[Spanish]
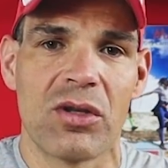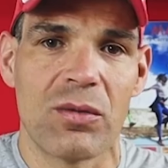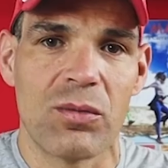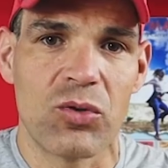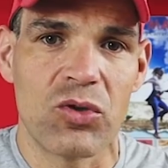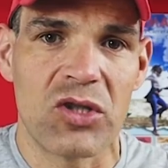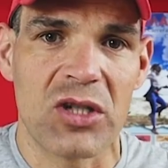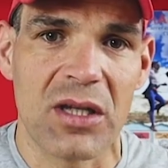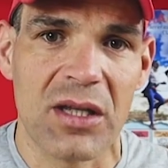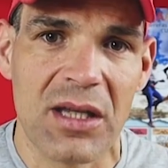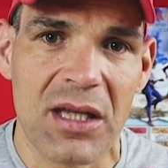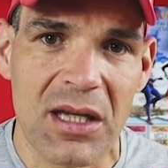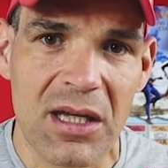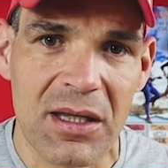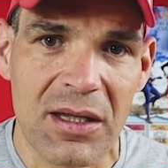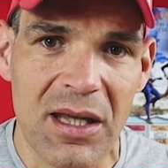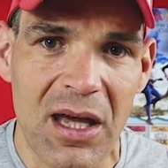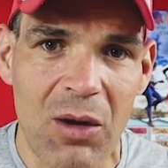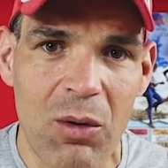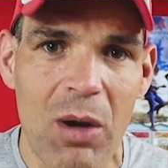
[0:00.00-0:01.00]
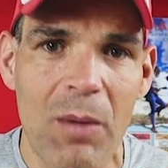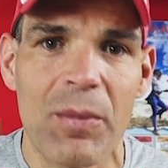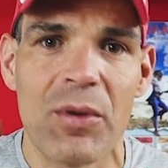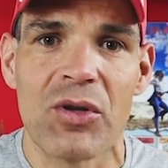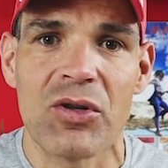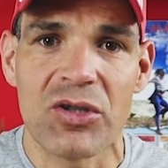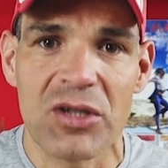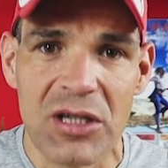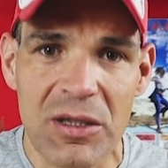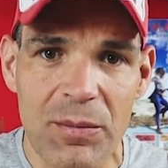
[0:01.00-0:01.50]
el buche de, agua,
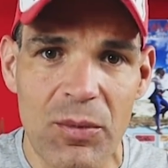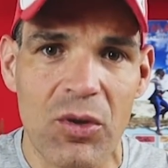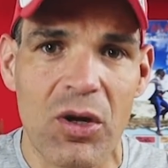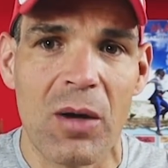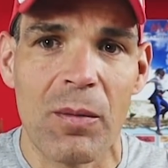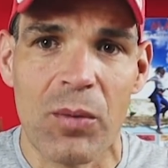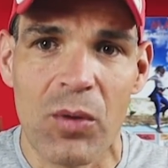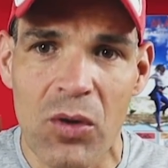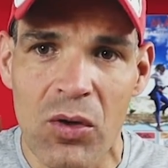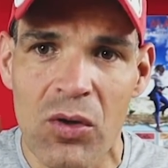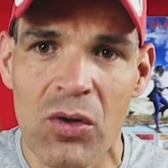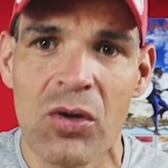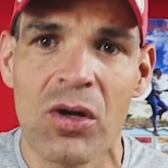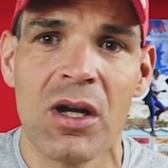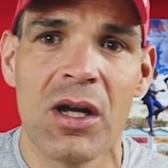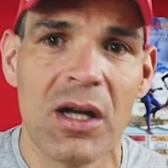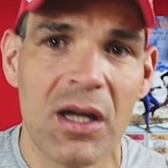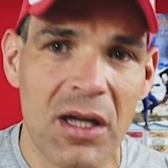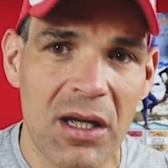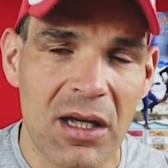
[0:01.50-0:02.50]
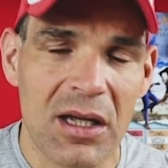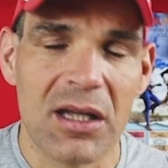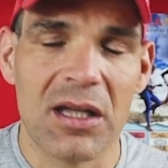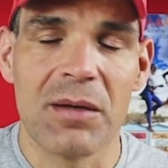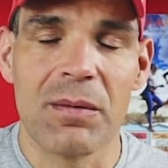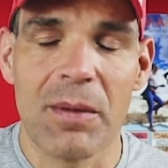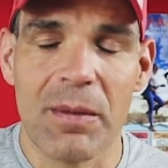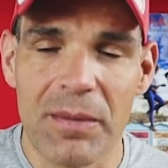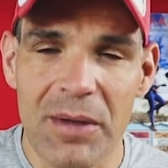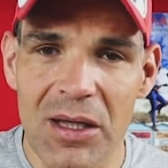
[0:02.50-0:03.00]
pero sí ir poco a poco,
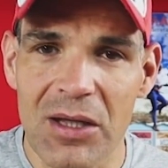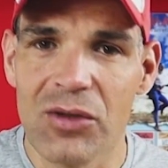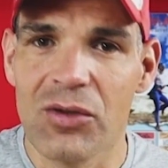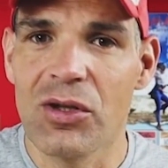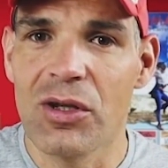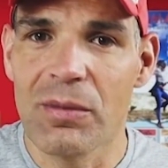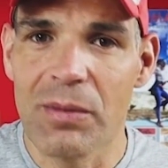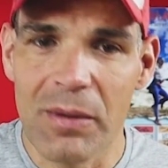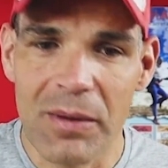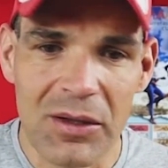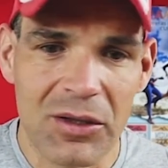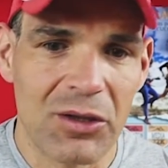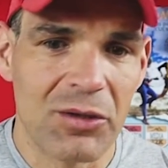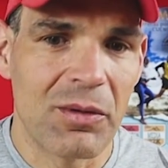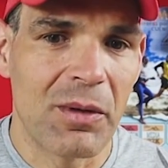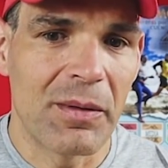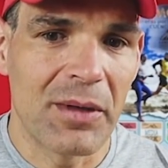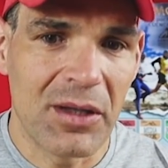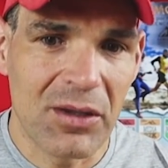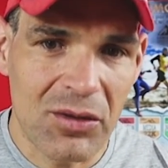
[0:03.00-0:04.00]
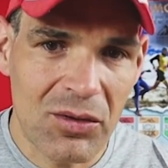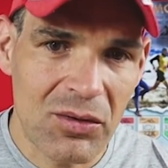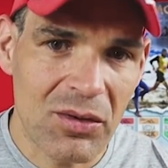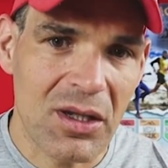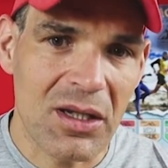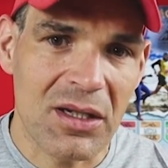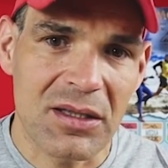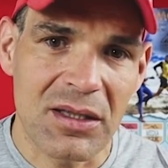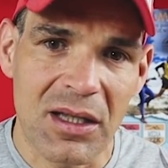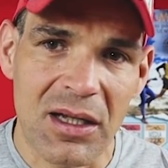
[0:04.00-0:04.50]
ir bebiendo, ir bebiendo, ir bebiendo,
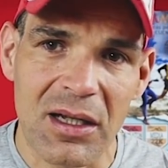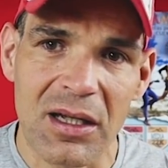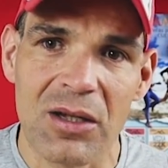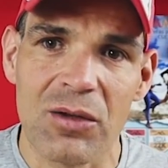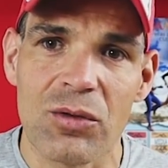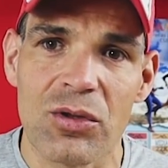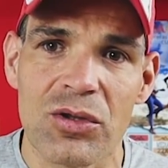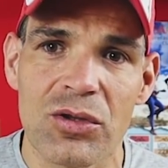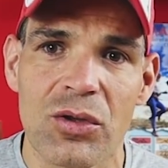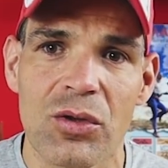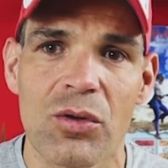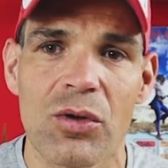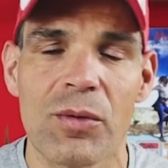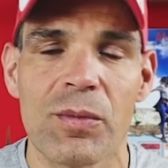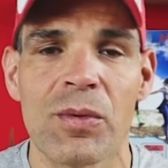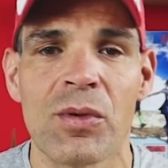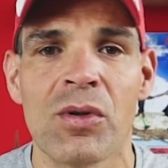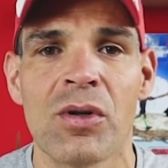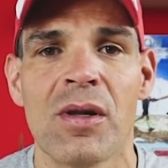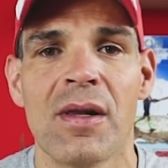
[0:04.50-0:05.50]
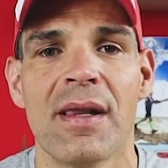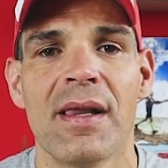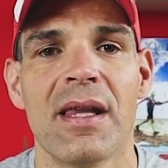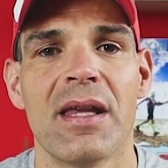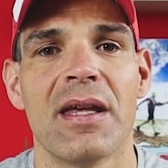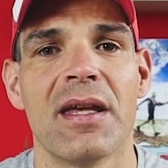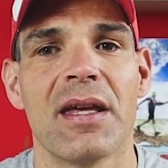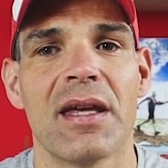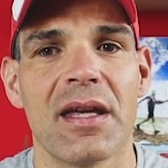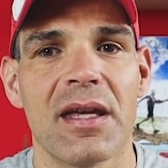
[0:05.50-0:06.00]
hasta que nuestro cuerpo
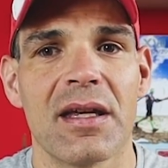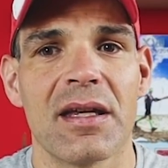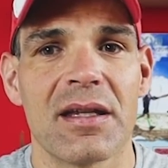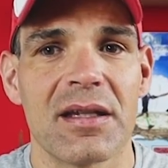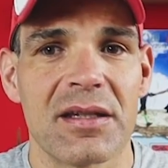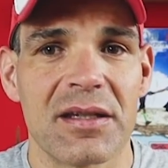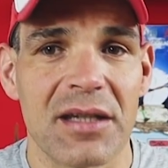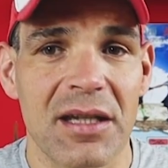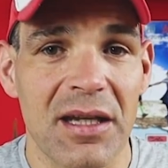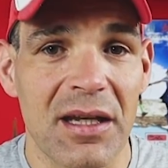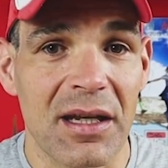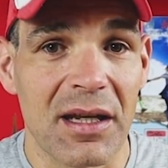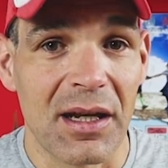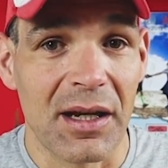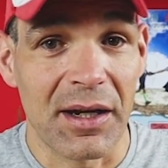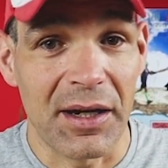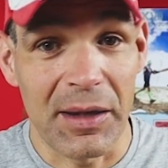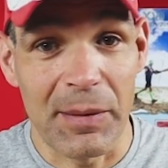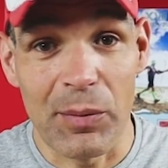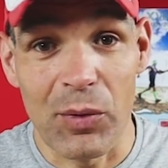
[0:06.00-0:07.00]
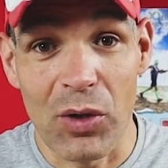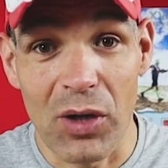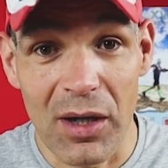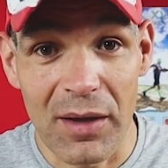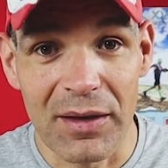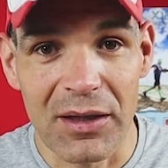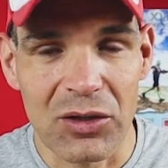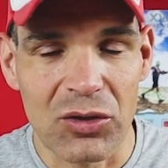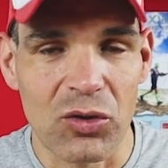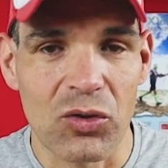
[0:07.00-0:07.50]
eh, se
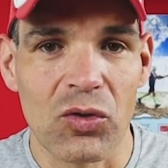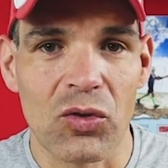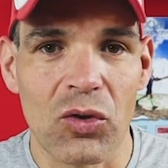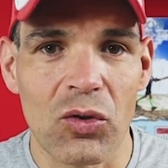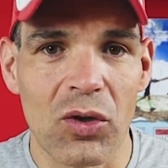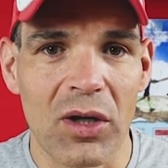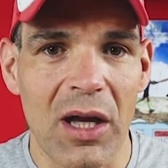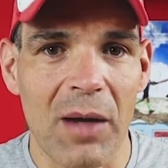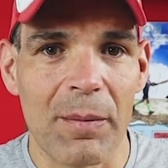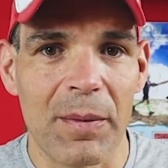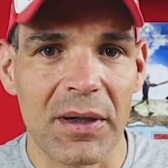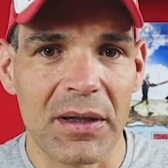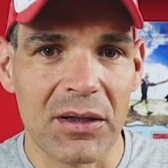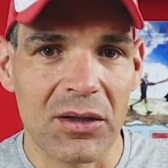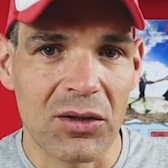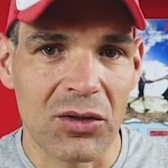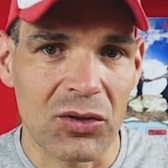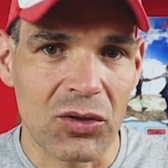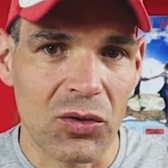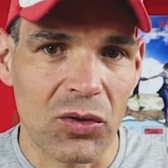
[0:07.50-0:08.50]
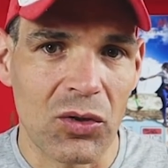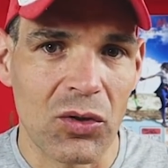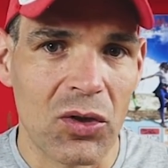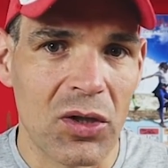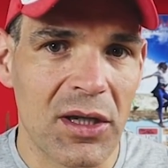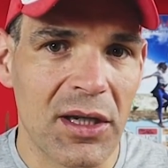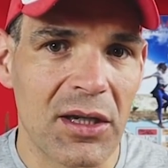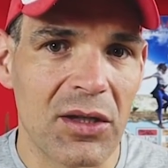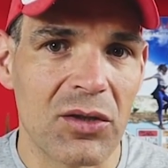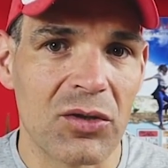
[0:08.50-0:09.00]
reponga de todo lo que ha perdido, de todos los
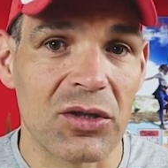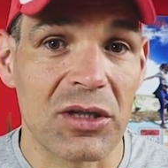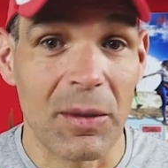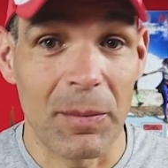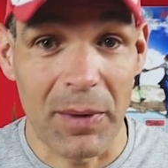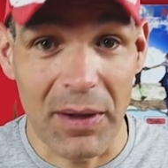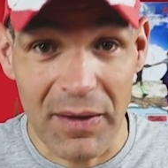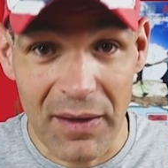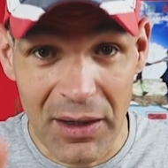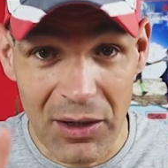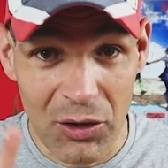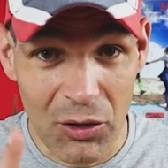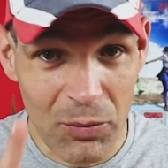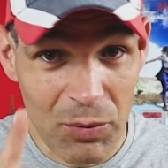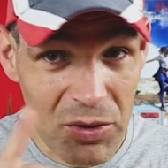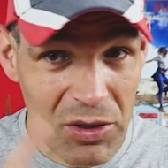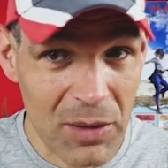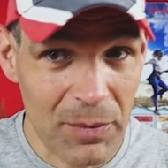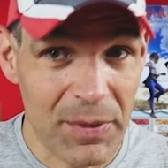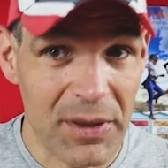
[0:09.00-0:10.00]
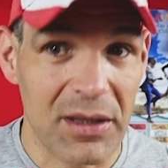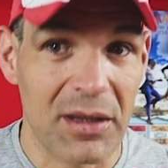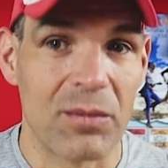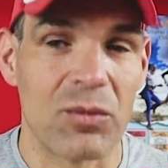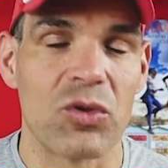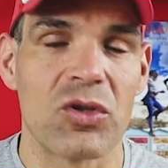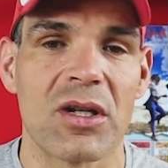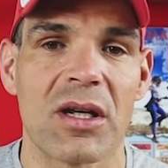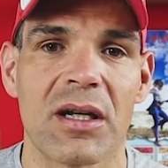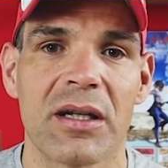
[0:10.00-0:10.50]
líquidos, que parece que no, pero se pierde
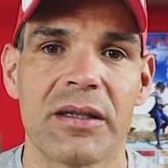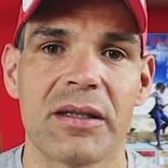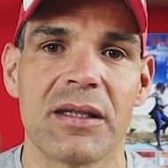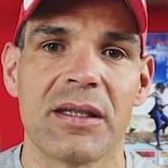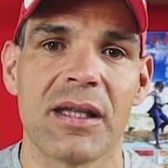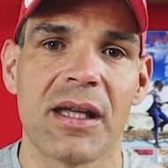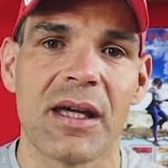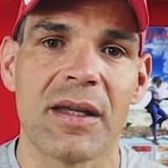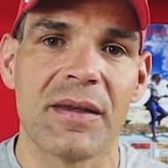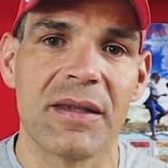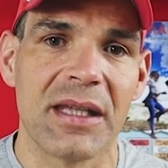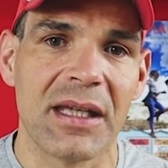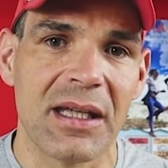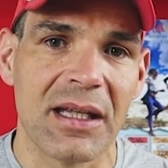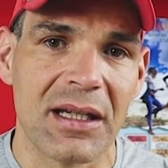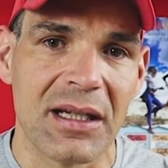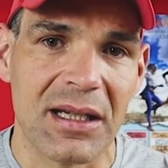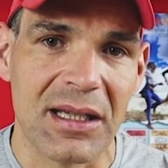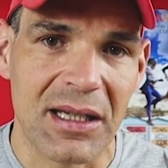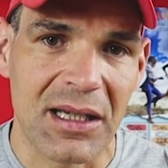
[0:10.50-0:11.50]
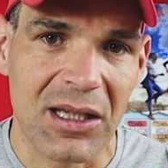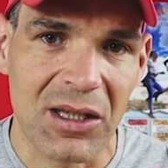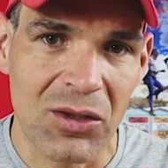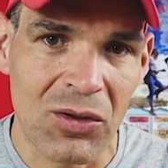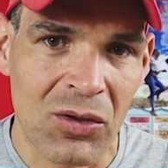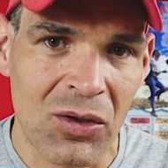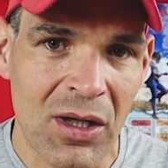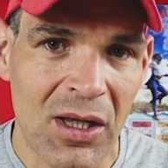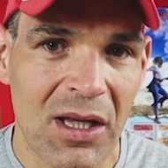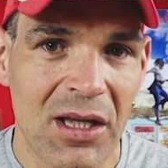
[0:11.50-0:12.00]
mucha cantidad de
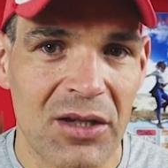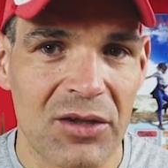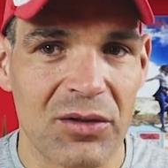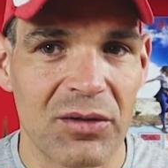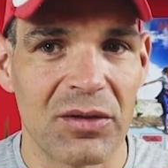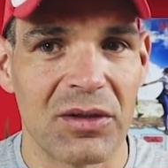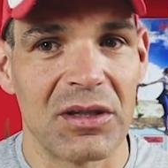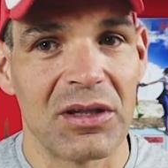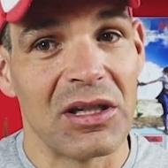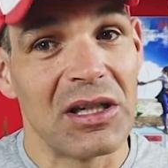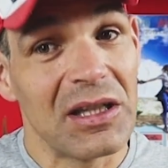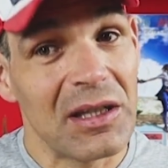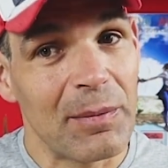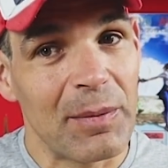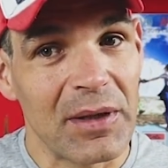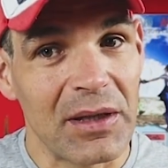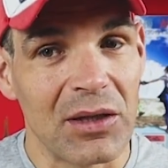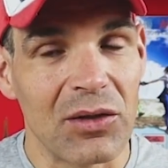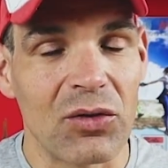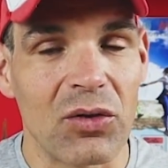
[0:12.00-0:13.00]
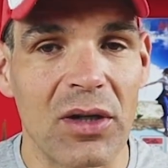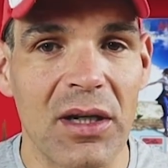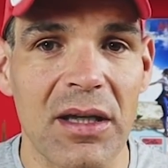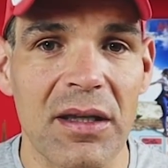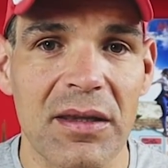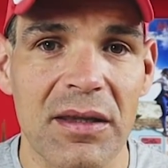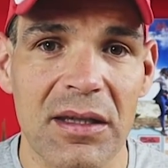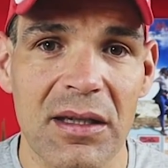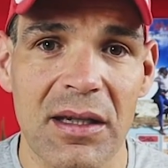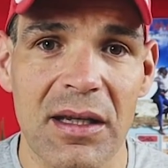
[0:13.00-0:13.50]
líquido y dependiendo que
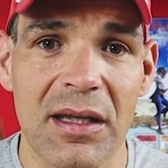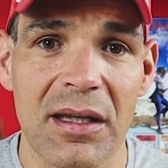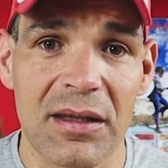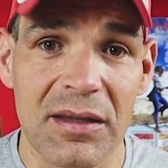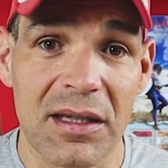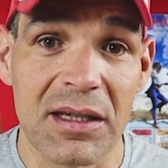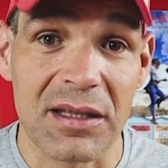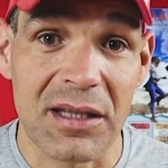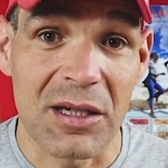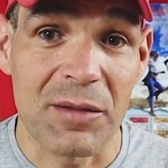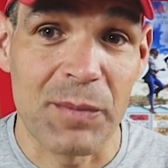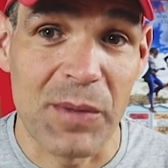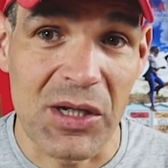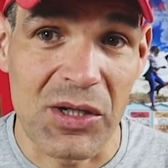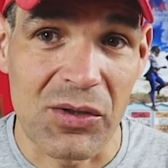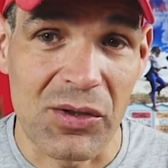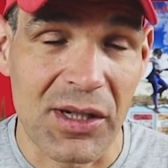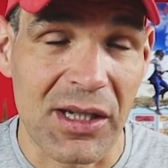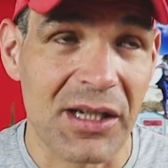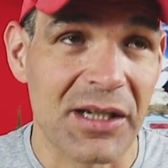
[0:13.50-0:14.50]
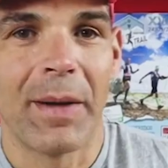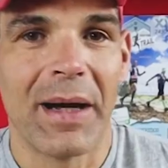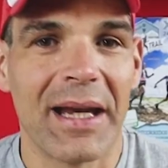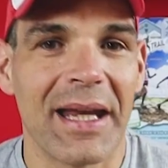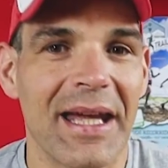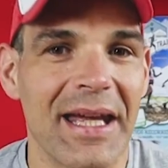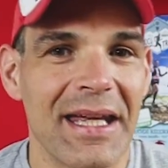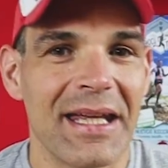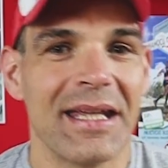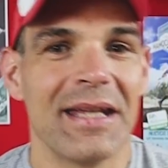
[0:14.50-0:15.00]
eh, ciertas personas.
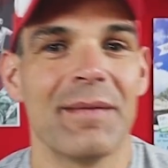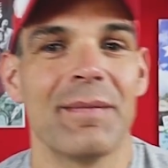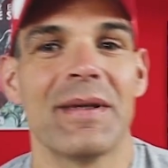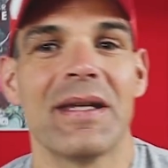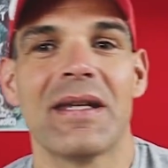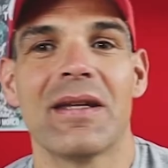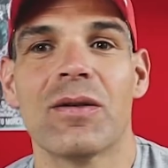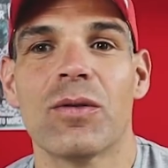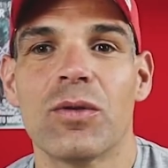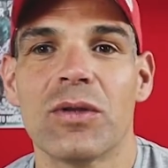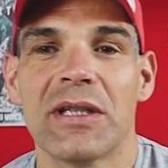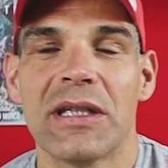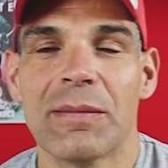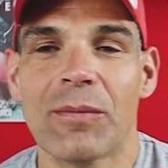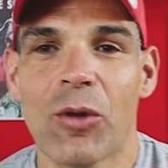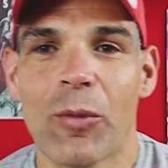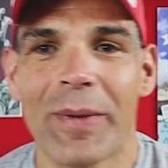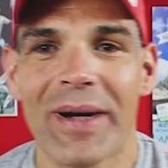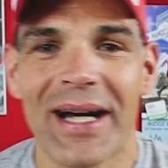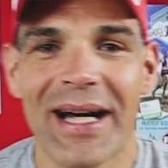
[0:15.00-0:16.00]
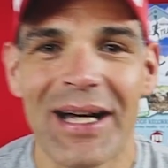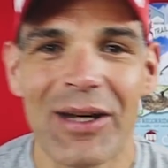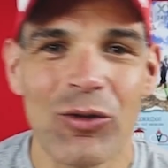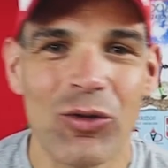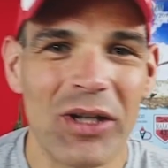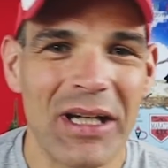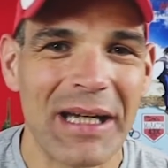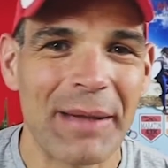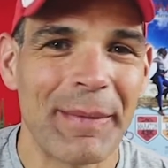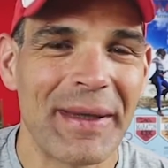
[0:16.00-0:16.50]
Vale, y mi último
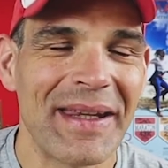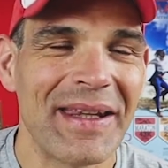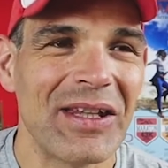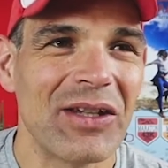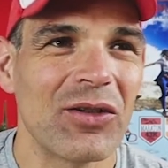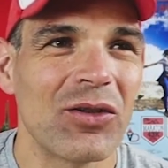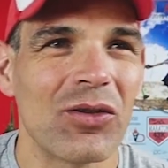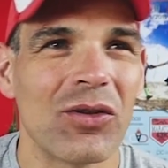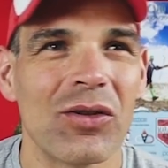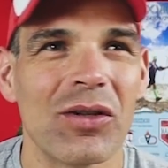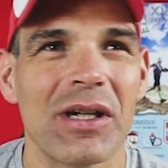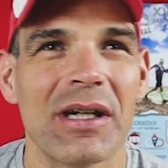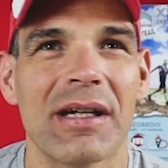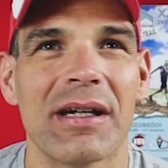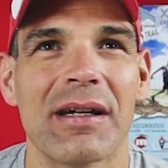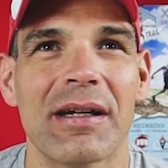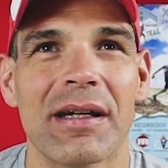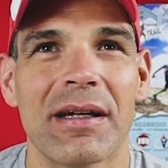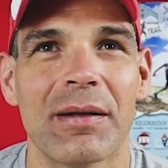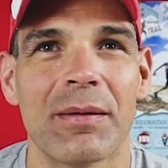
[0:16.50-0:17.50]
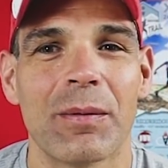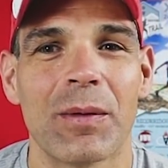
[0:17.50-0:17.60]
pajarón que me dio, eh,